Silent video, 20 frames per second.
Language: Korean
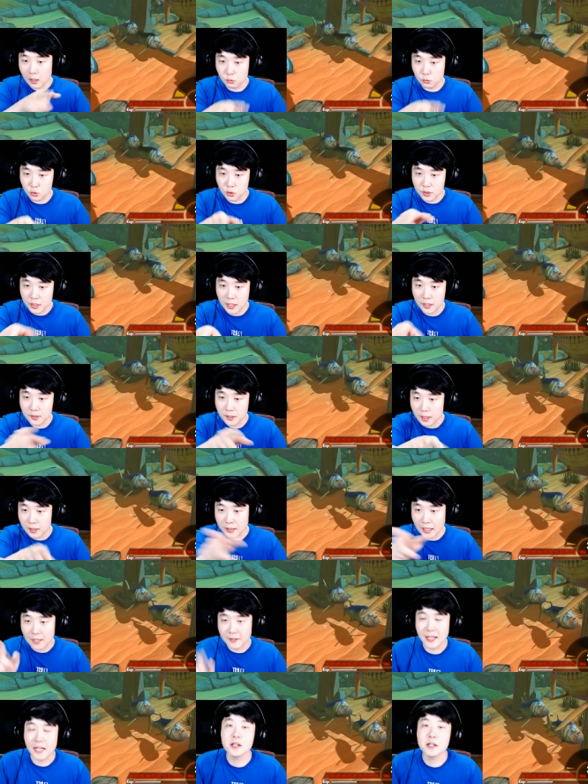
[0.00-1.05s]
둘 셋 넷
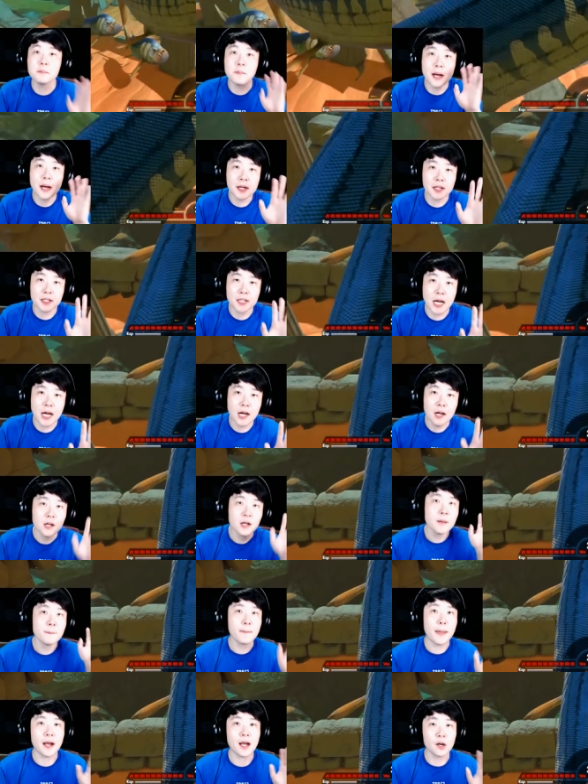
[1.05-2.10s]
다섯 마리가
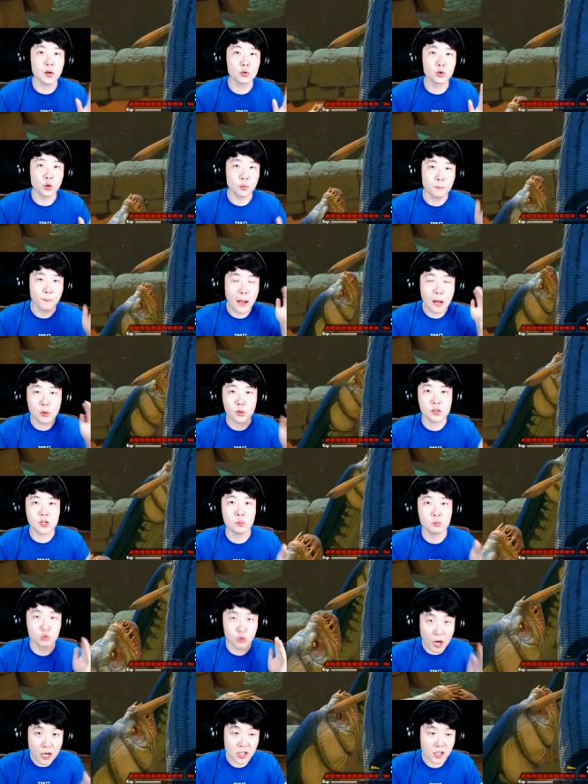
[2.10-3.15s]
메갈로돈. 바로 싸움
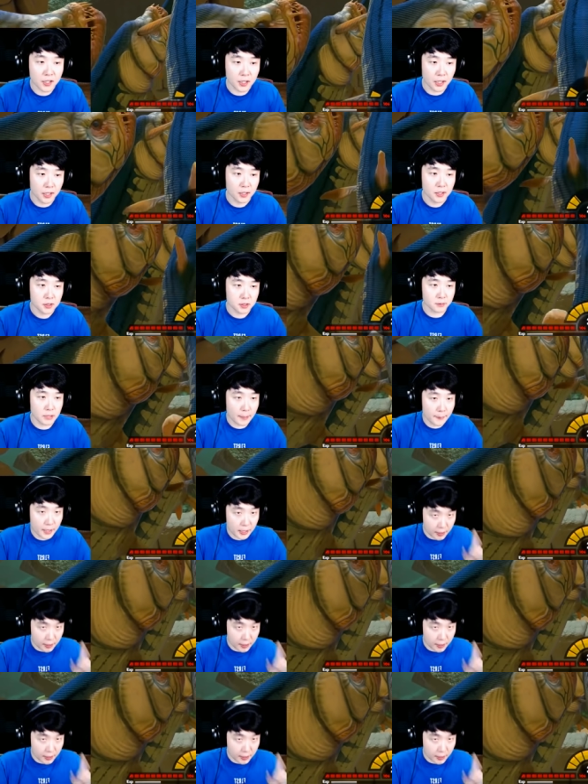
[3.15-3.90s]
누가 이길까? 지금 레벨